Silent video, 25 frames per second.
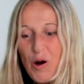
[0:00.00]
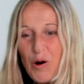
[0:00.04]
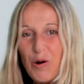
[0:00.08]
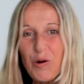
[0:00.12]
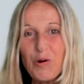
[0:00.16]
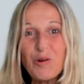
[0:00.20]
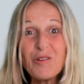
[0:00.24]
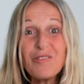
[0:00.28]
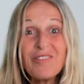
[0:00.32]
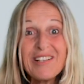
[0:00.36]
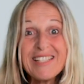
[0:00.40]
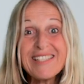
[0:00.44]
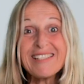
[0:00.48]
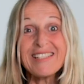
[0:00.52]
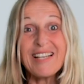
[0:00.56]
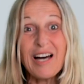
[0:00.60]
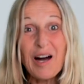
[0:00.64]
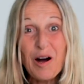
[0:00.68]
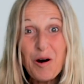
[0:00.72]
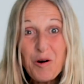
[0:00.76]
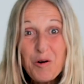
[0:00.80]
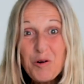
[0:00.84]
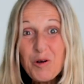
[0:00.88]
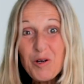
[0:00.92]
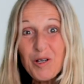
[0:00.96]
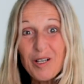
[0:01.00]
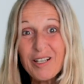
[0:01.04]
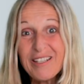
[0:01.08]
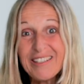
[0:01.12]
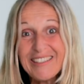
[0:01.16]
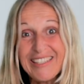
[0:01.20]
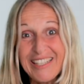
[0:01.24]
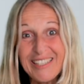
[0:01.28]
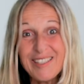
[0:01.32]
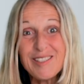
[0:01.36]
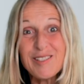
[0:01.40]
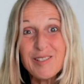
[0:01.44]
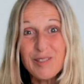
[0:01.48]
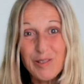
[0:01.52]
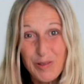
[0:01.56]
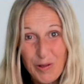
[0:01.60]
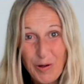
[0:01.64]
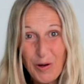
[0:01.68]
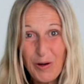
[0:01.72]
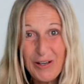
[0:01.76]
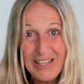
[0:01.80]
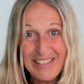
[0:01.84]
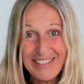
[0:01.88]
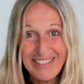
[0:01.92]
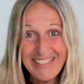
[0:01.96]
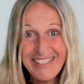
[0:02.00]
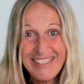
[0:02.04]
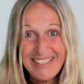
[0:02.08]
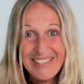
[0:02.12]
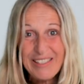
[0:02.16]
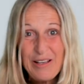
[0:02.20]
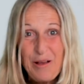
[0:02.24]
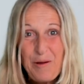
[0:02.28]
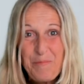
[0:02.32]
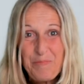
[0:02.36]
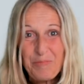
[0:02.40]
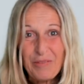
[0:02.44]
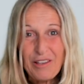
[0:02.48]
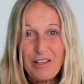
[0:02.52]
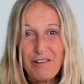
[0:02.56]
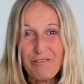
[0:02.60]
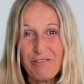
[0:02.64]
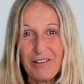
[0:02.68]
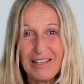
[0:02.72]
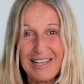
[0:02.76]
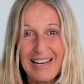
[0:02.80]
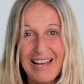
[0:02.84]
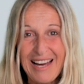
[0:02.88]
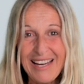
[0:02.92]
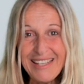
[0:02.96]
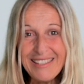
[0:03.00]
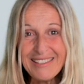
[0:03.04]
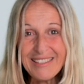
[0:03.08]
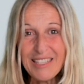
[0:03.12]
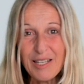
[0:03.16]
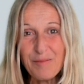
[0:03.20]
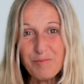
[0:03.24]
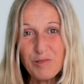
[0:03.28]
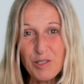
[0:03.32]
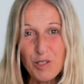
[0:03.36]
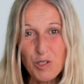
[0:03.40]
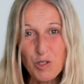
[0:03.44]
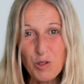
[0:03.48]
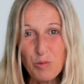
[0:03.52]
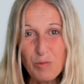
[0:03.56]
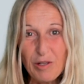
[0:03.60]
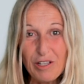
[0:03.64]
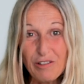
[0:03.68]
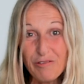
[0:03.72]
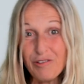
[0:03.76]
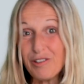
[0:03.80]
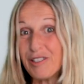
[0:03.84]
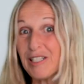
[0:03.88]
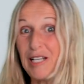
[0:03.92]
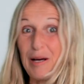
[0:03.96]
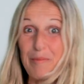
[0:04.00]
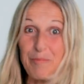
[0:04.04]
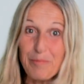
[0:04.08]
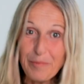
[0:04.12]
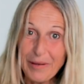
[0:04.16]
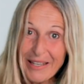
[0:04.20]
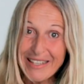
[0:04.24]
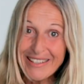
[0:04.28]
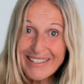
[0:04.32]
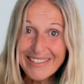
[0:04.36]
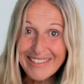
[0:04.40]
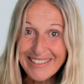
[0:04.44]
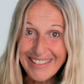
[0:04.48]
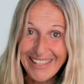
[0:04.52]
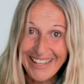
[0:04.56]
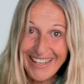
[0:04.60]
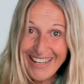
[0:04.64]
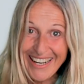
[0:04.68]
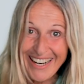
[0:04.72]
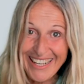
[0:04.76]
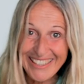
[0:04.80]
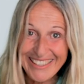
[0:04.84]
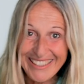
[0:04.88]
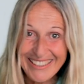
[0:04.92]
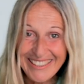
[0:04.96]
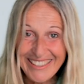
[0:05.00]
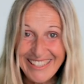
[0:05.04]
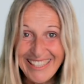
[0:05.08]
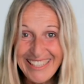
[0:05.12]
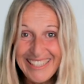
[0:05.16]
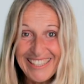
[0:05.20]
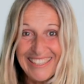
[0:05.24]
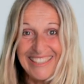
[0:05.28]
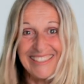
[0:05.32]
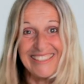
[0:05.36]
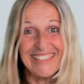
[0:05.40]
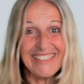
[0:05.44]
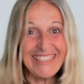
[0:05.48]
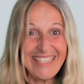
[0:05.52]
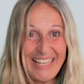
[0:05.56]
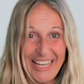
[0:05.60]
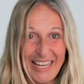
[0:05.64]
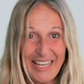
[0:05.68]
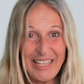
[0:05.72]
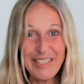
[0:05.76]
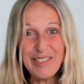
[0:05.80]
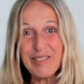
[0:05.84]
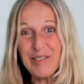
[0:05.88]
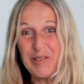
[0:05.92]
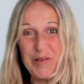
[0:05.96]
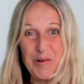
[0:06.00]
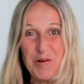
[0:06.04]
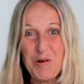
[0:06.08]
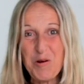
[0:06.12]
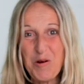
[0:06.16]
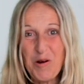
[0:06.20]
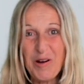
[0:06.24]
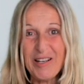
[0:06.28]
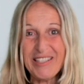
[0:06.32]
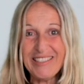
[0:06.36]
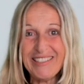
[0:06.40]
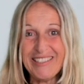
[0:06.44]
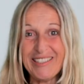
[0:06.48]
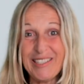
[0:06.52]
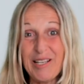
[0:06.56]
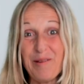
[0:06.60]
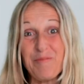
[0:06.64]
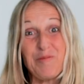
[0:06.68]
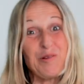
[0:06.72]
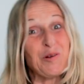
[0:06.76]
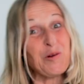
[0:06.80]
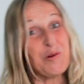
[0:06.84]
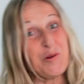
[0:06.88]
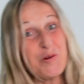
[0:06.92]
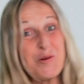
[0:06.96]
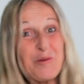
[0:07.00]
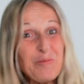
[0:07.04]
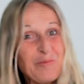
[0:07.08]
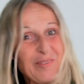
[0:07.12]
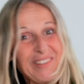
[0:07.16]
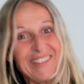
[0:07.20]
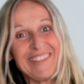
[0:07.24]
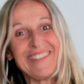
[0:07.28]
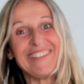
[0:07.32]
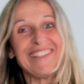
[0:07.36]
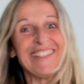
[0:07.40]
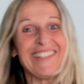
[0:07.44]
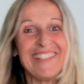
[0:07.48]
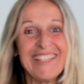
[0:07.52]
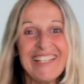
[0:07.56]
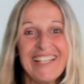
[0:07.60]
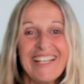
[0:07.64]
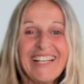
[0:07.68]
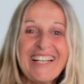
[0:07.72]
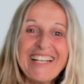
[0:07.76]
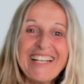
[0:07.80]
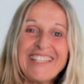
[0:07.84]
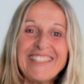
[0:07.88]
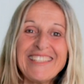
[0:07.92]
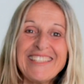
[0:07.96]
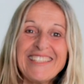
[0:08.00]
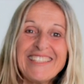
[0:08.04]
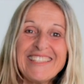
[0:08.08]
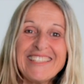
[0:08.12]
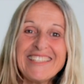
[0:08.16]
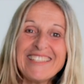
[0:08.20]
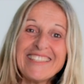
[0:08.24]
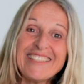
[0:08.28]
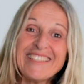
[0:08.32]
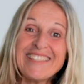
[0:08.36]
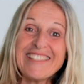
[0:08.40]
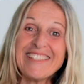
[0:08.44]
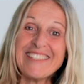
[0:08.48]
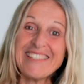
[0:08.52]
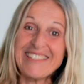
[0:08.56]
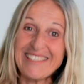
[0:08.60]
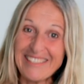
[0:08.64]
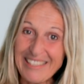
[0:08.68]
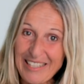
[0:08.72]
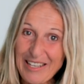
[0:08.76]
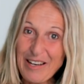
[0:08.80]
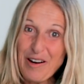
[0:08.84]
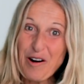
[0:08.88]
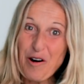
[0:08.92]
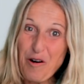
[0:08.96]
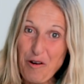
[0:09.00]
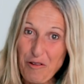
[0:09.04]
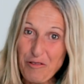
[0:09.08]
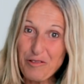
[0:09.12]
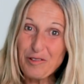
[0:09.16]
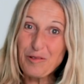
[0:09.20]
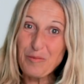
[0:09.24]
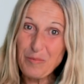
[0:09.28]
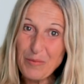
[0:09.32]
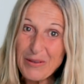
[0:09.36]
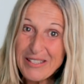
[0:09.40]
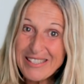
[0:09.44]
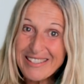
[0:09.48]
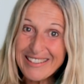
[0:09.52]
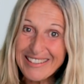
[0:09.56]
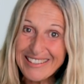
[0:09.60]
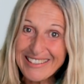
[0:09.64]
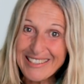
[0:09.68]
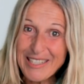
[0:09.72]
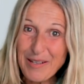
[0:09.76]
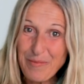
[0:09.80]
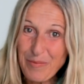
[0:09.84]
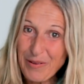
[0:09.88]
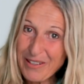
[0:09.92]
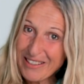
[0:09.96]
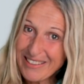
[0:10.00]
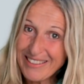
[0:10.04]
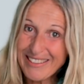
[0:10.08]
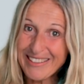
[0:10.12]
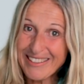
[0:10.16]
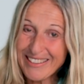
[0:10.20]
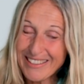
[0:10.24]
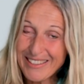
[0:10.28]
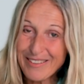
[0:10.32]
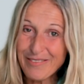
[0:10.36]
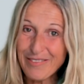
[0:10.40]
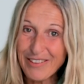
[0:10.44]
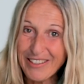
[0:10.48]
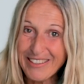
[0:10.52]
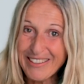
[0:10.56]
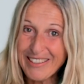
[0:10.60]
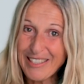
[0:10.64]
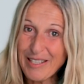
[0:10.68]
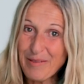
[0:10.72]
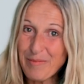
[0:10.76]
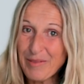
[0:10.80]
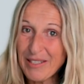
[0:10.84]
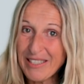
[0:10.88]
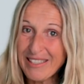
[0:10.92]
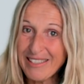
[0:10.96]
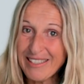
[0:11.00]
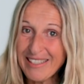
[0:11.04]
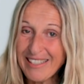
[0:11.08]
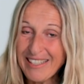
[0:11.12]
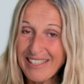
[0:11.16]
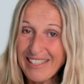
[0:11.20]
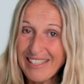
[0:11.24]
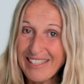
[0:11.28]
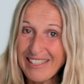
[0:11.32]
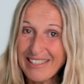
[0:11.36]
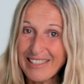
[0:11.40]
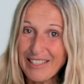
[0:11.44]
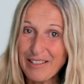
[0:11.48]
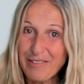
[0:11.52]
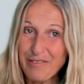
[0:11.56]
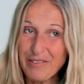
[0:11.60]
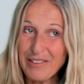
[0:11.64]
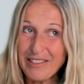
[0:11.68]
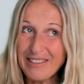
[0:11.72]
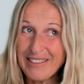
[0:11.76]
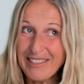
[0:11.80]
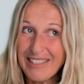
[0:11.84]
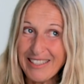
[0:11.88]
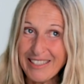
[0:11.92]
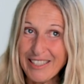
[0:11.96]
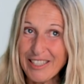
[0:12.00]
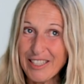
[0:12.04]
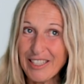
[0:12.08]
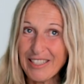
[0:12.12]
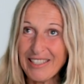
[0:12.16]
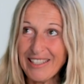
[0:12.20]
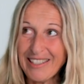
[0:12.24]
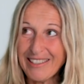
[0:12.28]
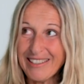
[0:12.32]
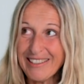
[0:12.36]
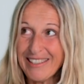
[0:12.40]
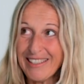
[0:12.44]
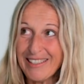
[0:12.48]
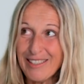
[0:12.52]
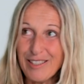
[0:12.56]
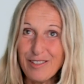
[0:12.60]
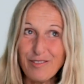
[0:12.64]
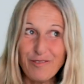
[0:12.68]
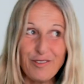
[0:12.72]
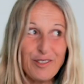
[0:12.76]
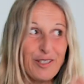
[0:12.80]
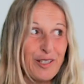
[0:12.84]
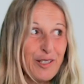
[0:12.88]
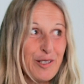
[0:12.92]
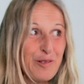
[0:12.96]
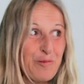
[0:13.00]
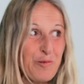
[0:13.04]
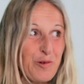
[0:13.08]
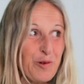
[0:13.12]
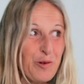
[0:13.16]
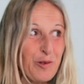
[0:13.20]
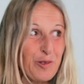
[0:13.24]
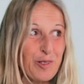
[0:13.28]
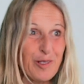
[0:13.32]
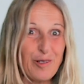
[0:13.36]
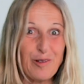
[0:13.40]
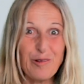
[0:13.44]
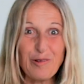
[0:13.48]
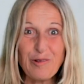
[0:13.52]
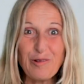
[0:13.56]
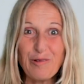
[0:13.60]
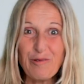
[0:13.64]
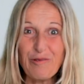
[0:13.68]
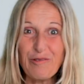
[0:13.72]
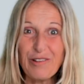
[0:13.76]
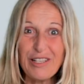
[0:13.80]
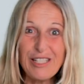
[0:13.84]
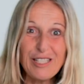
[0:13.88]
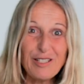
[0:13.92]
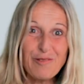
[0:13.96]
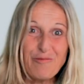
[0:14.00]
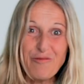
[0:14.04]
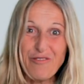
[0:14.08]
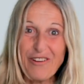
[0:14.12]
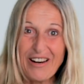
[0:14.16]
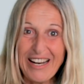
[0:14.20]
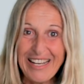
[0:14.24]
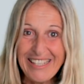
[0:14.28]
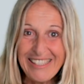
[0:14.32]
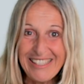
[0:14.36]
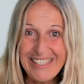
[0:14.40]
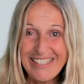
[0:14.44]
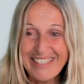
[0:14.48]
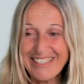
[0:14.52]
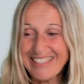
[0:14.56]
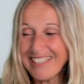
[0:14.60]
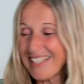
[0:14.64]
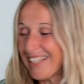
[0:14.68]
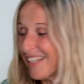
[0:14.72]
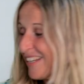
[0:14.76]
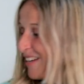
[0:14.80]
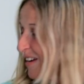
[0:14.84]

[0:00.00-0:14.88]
Und was auch ganz toll ist, vielleicht habt ihr schon mal von der mediterranen Diät gehört, der berühmten, die sehr oft missinterpretiert wird, nämlich da wird dann statt ganz viel Gemüse und Wildpflanzen